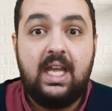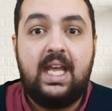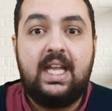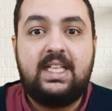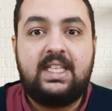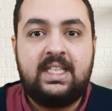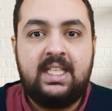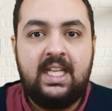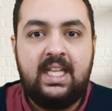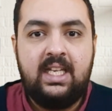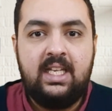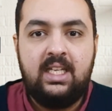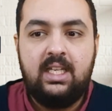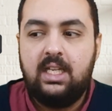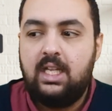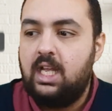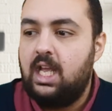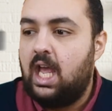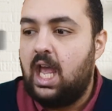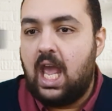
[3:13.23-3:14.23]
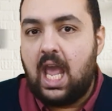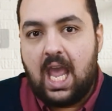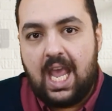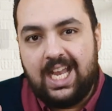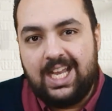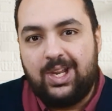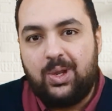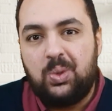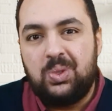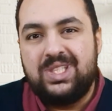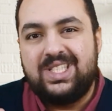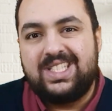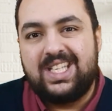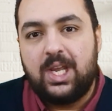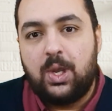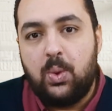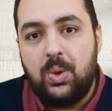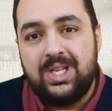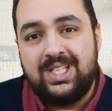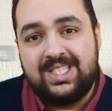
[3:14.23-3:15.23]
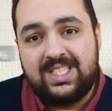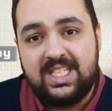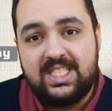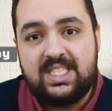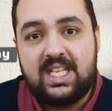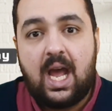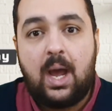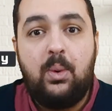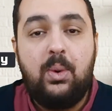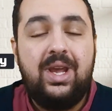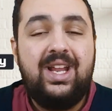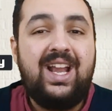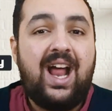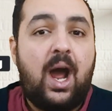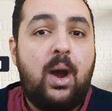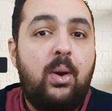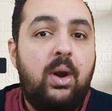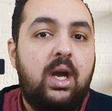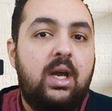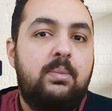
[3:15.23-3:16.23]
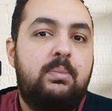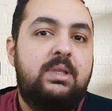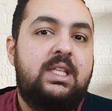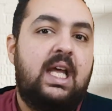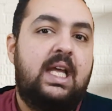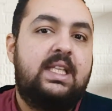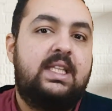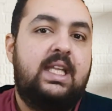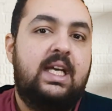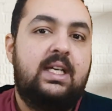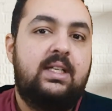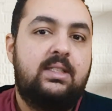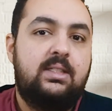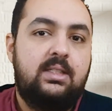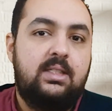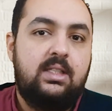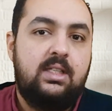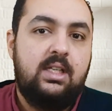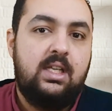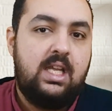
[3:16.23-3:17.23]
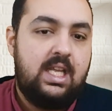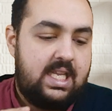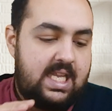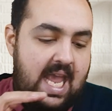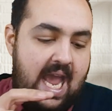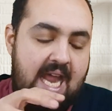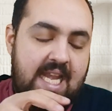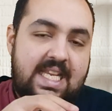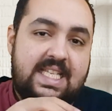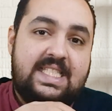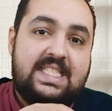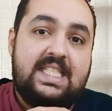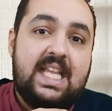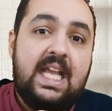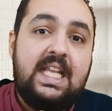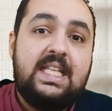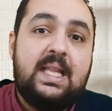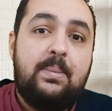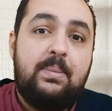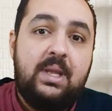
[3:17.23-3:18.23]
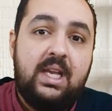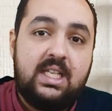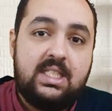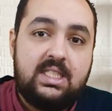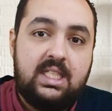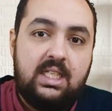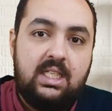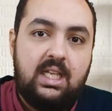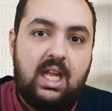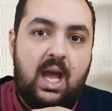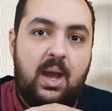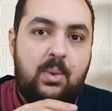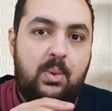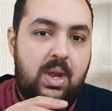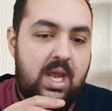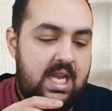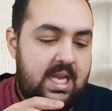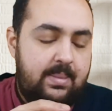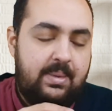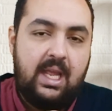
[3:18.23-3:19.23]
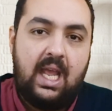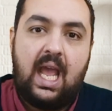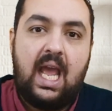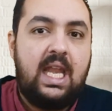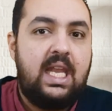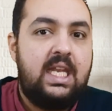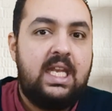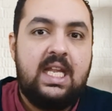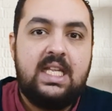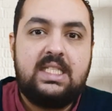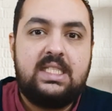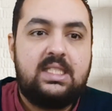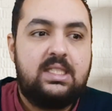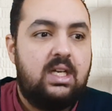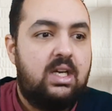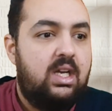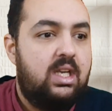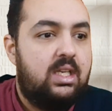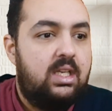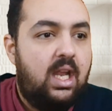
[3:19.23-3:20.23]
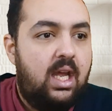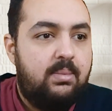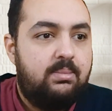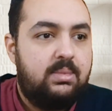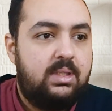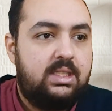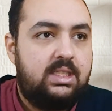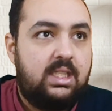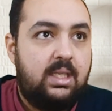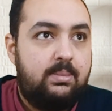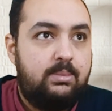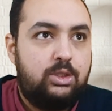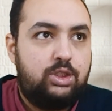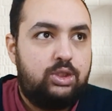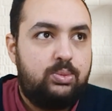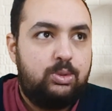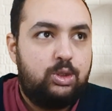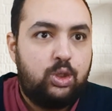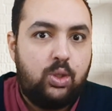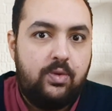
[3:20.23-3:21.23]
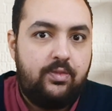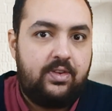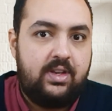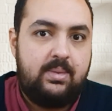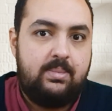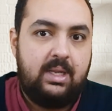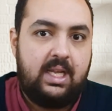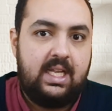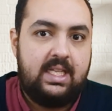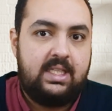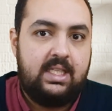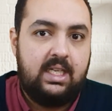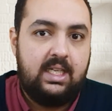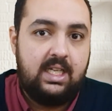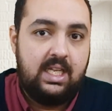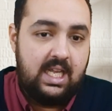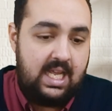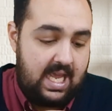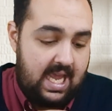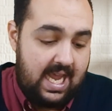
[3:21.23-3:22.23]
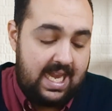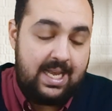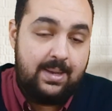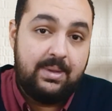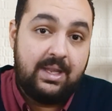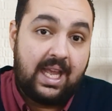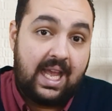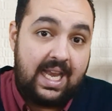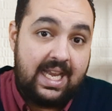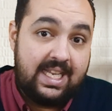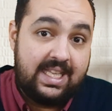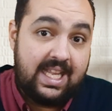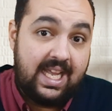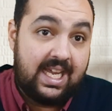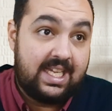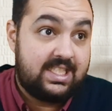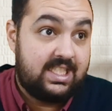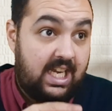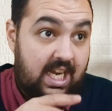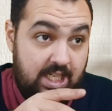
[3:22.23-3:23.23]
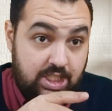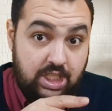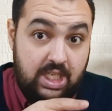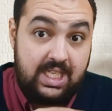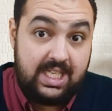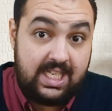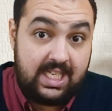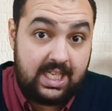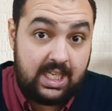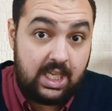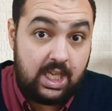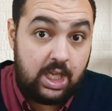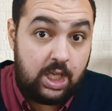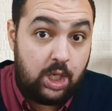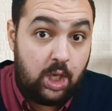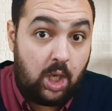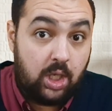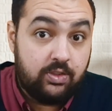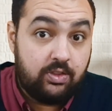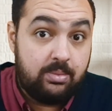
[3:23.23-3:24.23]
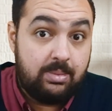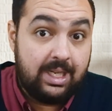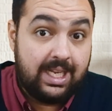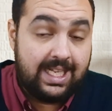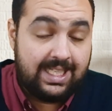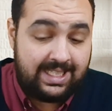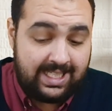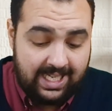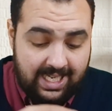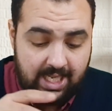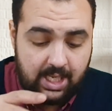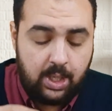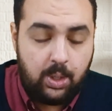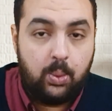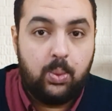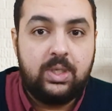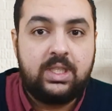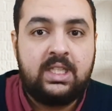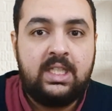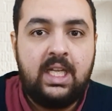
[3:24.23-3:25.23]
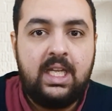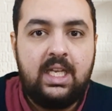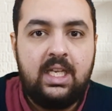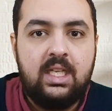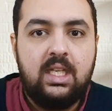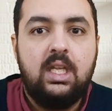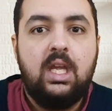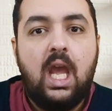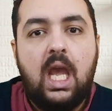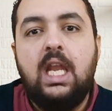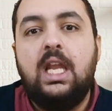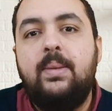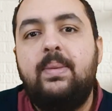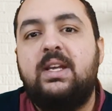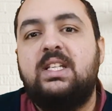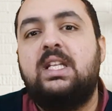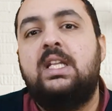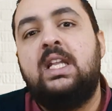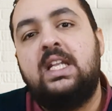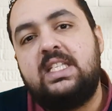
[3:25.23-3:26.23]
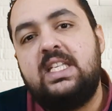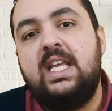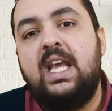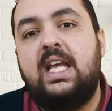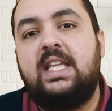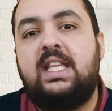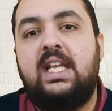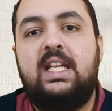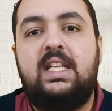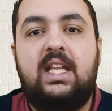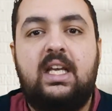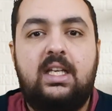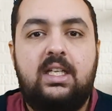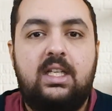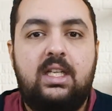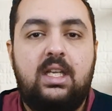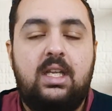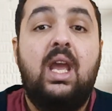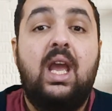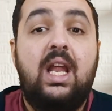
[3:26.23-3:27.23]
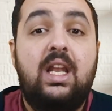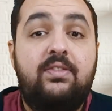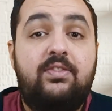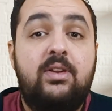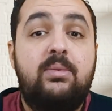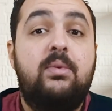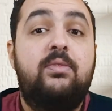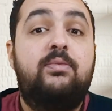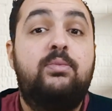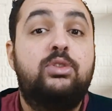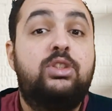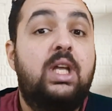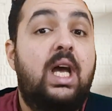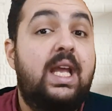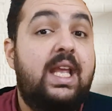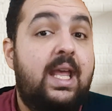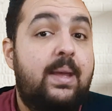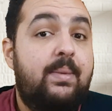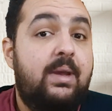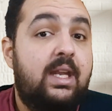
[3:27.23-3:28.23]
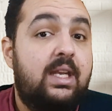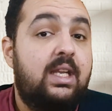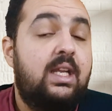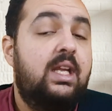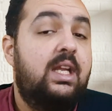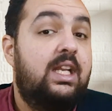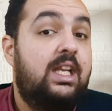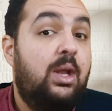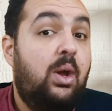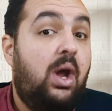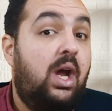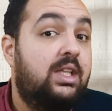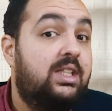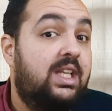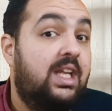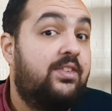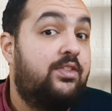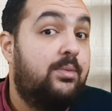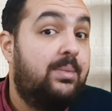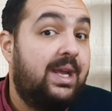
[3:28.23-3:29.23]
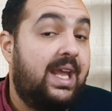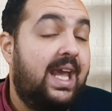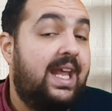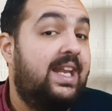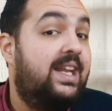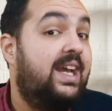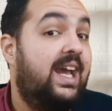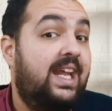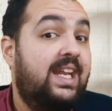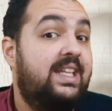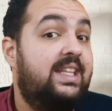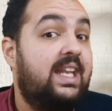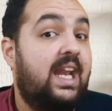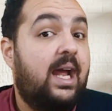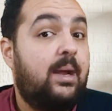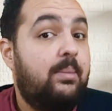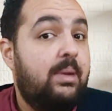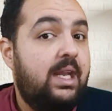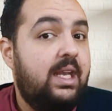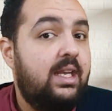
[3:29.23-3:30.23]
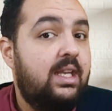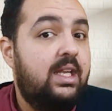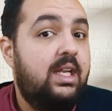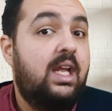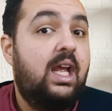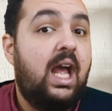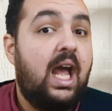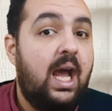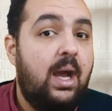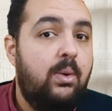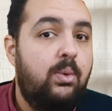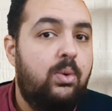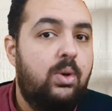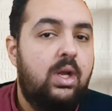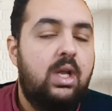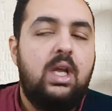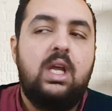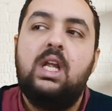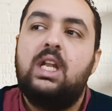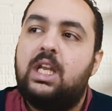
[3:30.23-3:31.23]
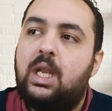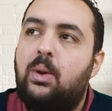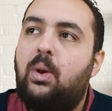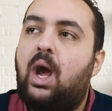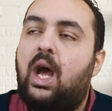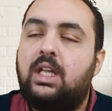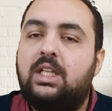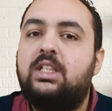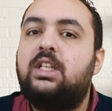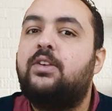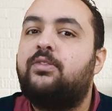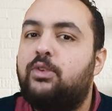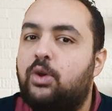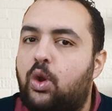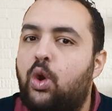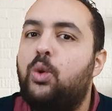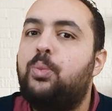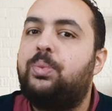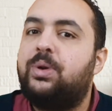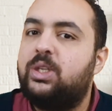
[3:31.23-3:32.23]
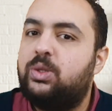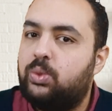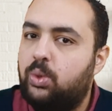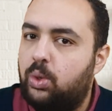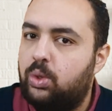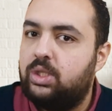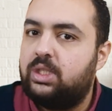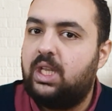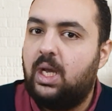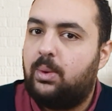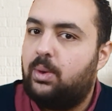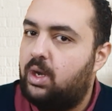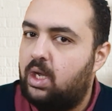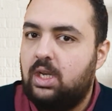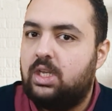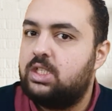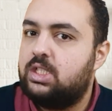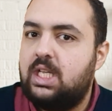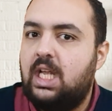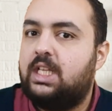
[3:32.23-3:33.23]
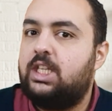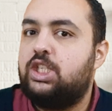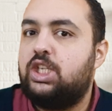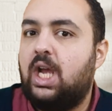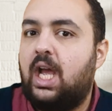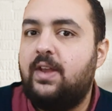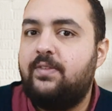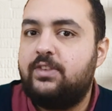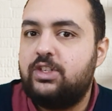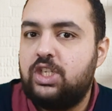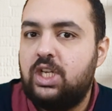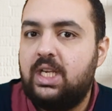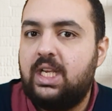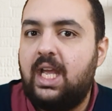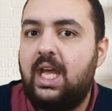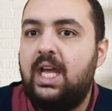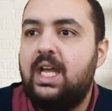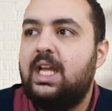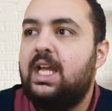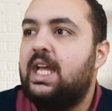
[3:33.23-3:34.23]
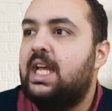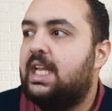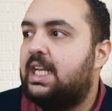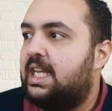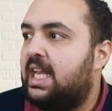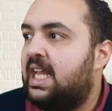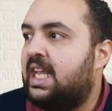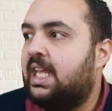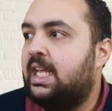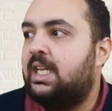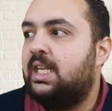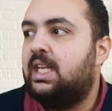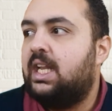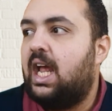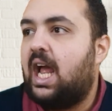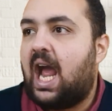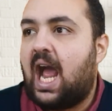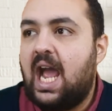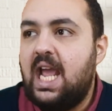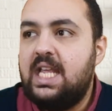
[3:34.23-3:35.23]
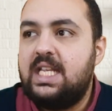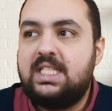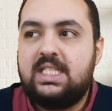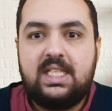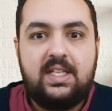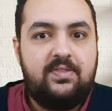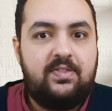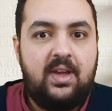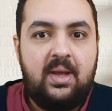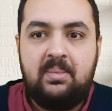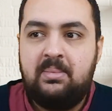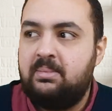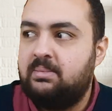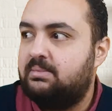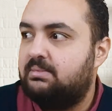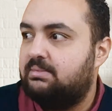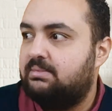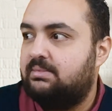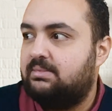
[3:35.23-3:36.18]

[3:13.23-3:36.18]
اتنين ايه الكونسيكونسز او ايه العواقب بتاعت ده يعني ازاي ده بيحصل او ايه اللي بيخلي ناس راجل لا انت مش مش كفء المكان ده ايه اللي بيخلي ده يحصل عشان يجي يقعد في المكان ده واتنين ايه اللي بيحصل نتيجه لده الفيلم في منتهى الجمال لو حضرتك في مجال رياده الاعمال او لو حضرتك في كوربريت وورلد او خلاص لا انت شغال في شركه لكن عايز تفهم